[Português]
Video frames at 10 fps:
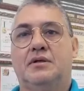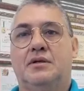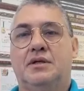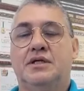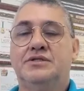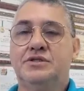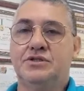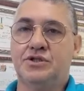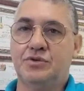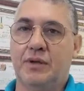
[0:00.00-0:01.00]

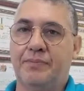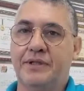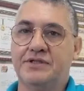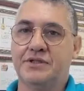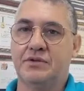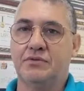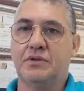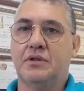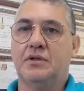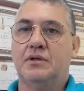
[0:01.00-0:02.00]
resistiu à prisão
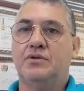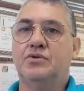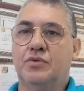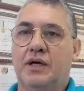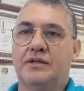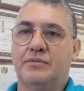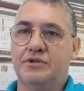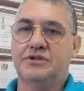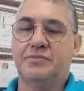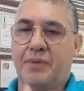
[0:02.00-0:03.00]
e o guarda
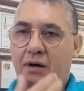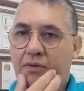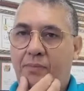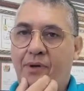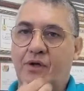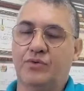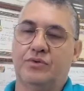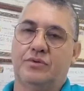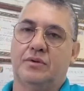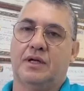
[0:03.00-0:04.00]
municipal
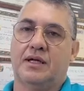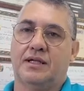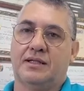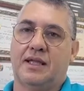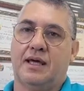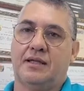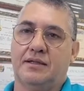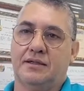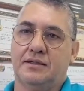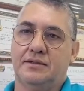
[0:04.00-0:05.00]
aplicou aquela
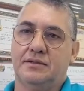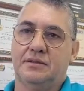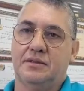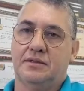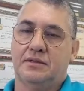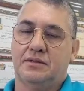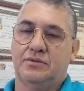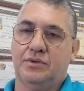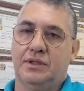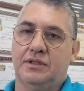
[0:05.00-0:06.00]
técnica ali
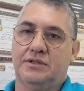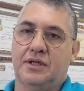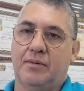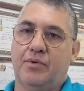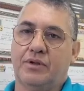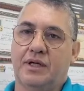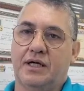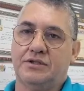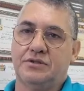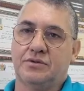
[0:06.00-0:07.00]
durante a
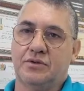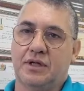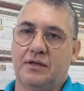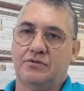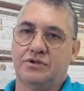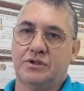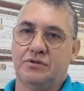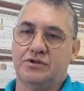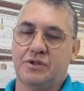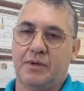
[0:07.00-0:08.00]
abordagem de colocá-lo no chão
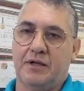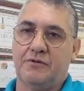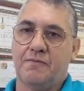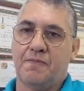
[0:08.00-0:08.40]
algemado.